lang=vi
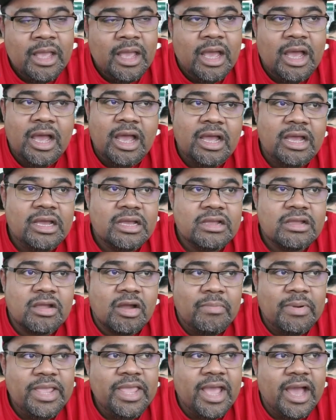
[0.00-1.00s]
à,
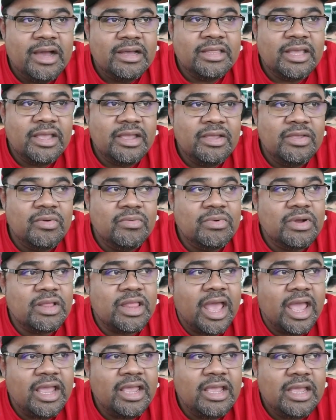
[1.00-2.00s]
còn bây giờ thì Dũng có
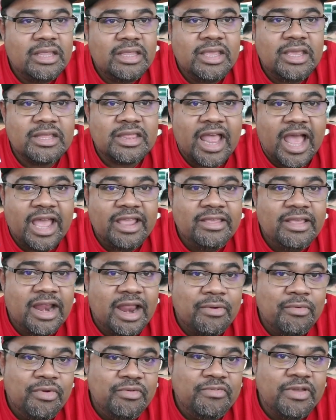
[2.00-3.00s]
thể chia tay với
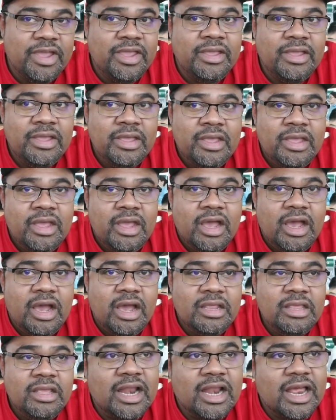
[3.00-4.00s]
lại quý vị à,